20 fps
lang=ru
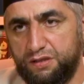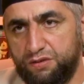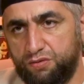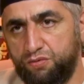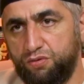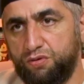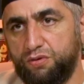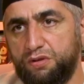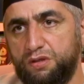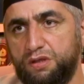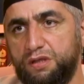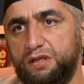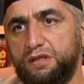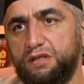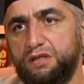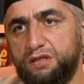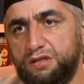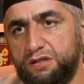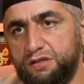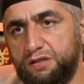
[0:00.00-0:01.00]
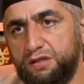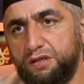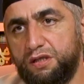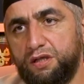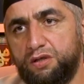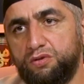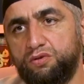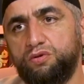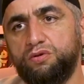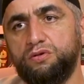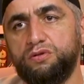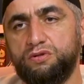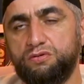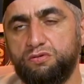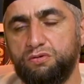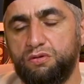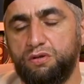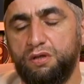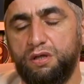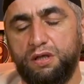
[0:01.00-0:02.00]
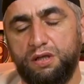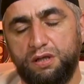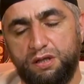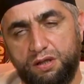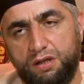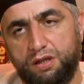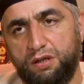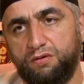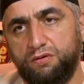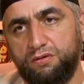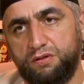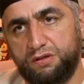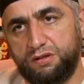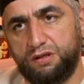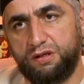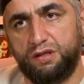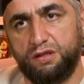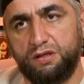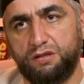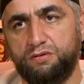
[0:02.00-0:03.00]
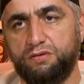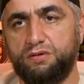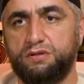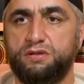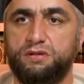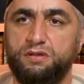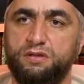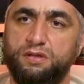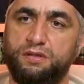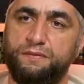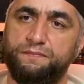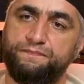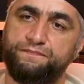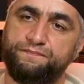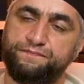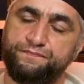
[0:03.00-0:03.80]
из города или из села, в котором он живет, на год изгоняют из села.